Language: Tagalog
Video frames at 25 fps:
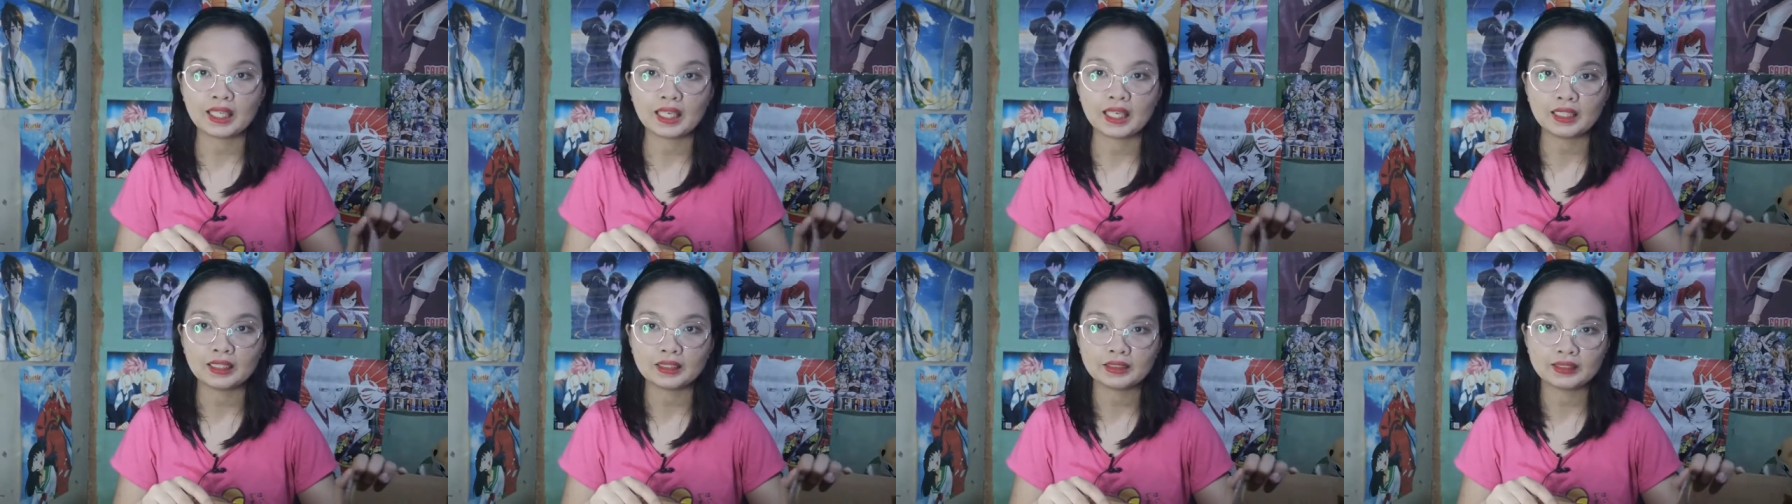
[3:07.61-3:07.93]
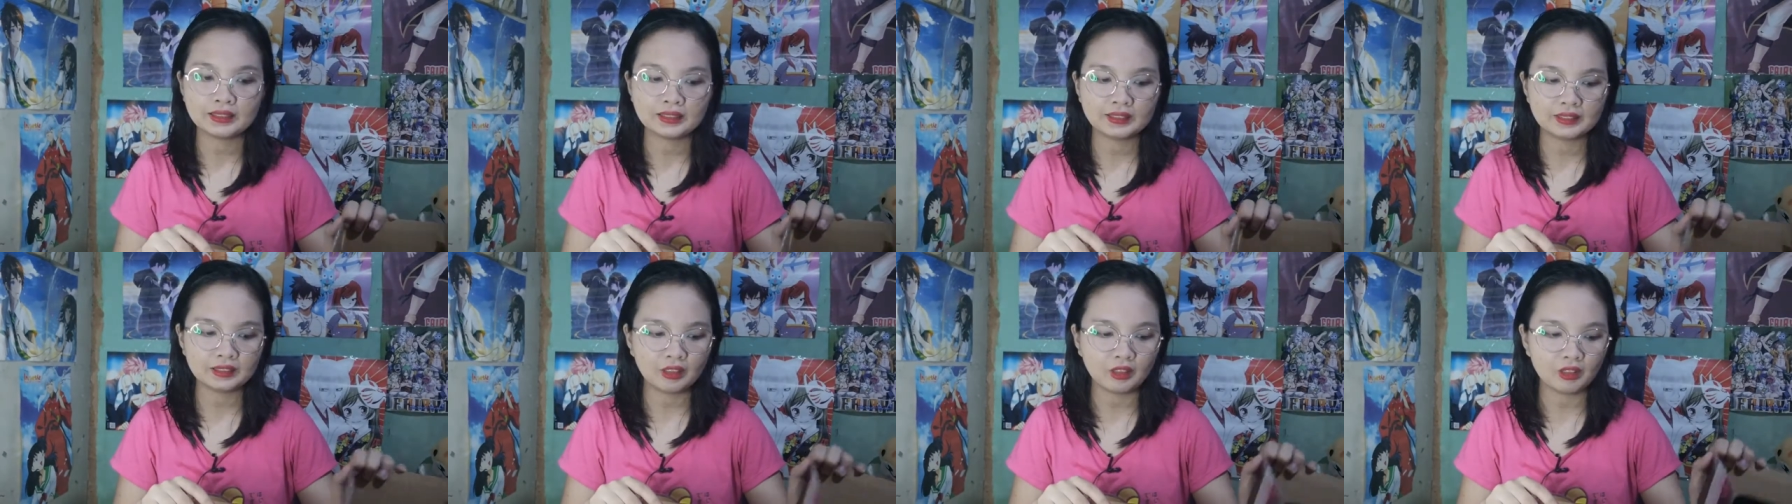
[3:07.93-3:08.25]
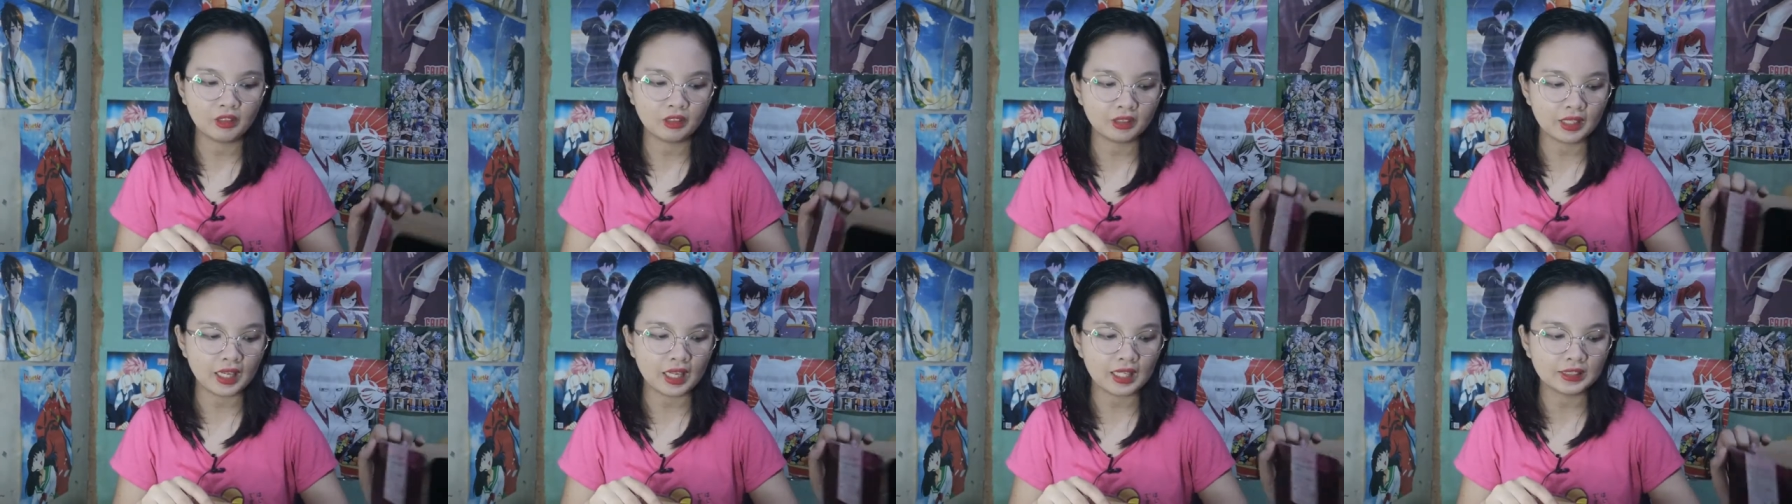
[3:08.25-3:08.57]
tax.
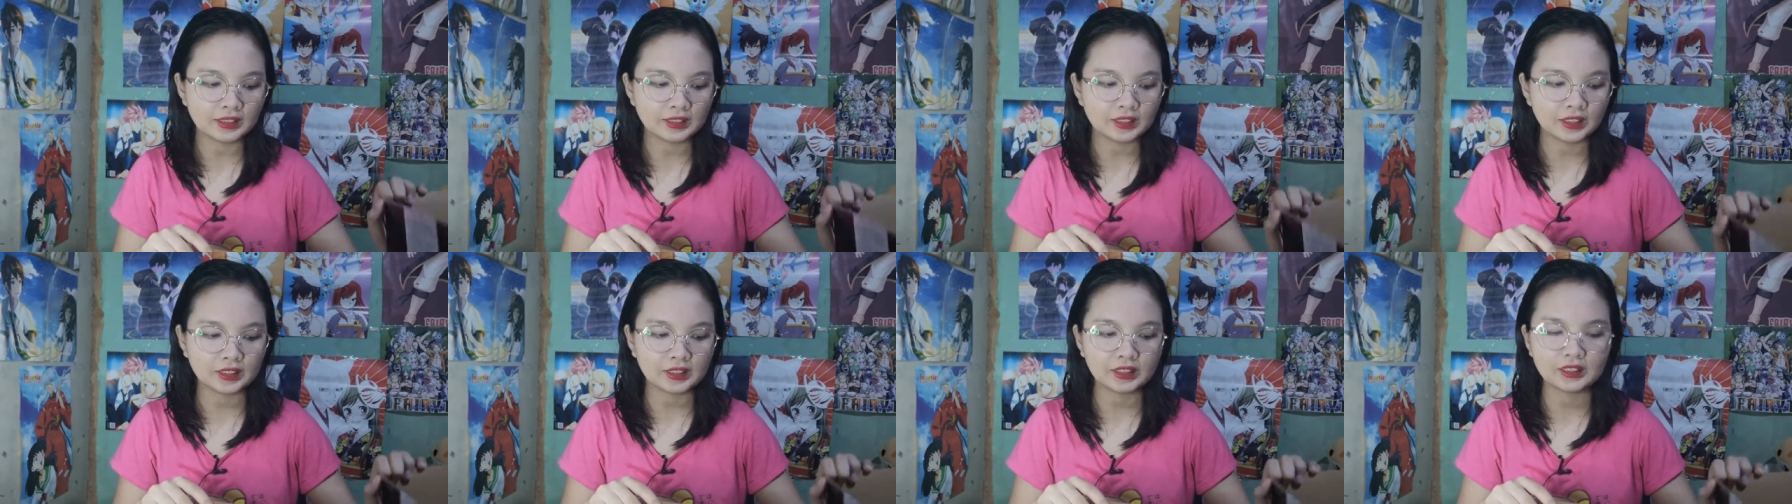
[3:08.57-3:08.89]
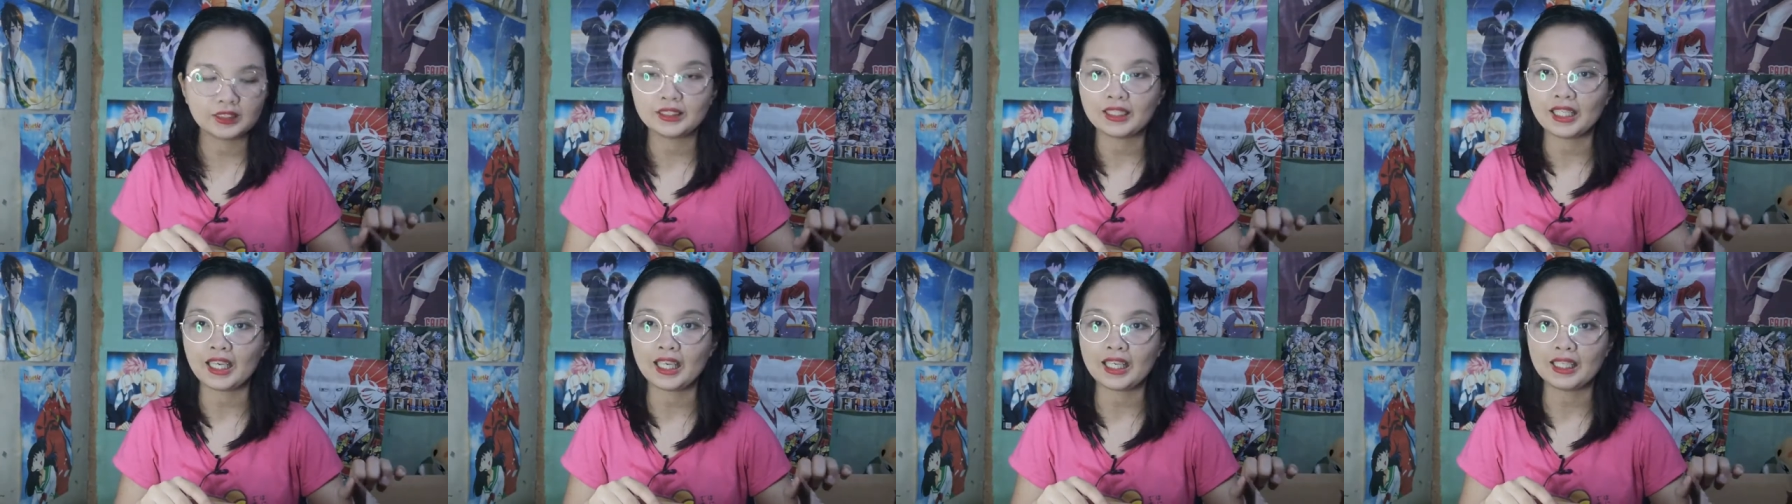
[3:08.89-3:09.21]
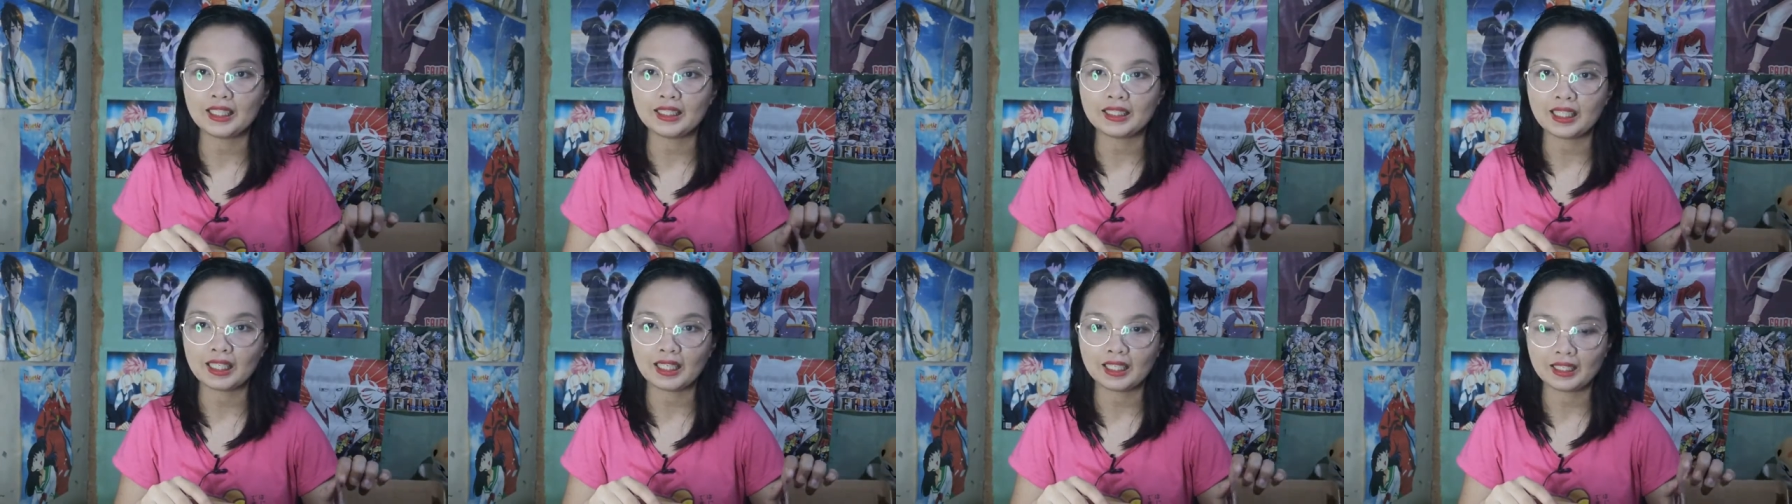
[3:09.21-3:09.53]
So, galing siya sa
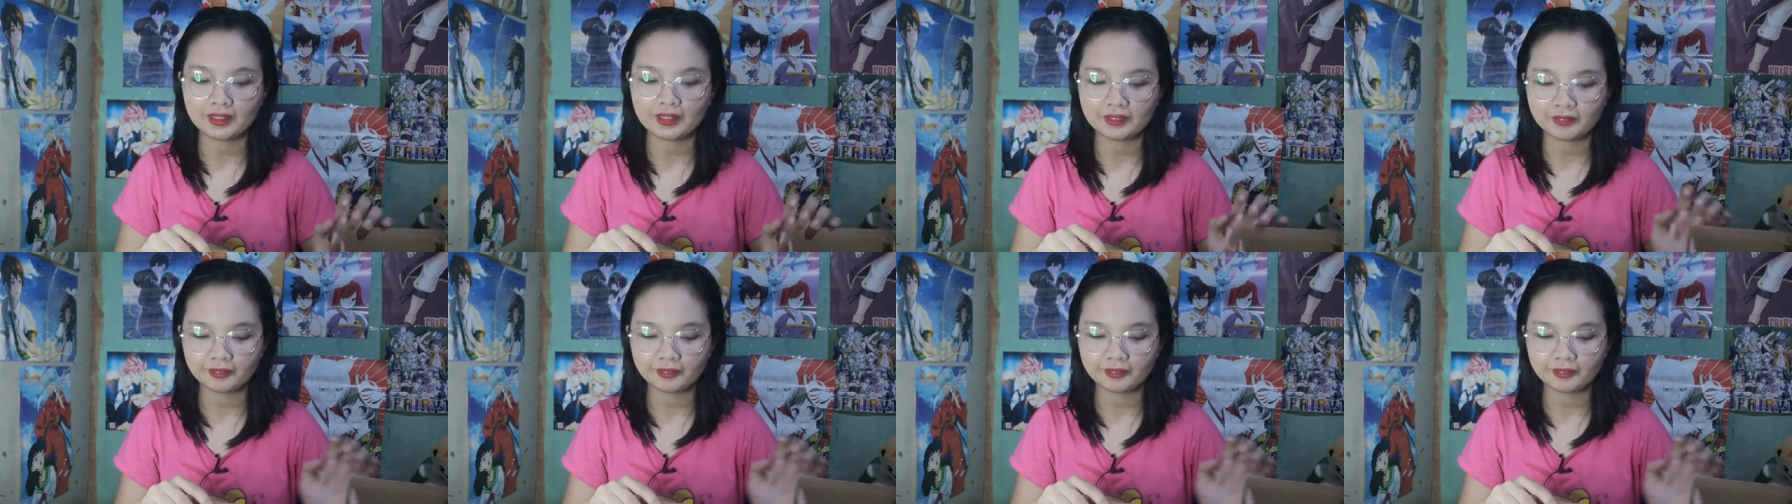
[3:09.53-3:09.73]
China.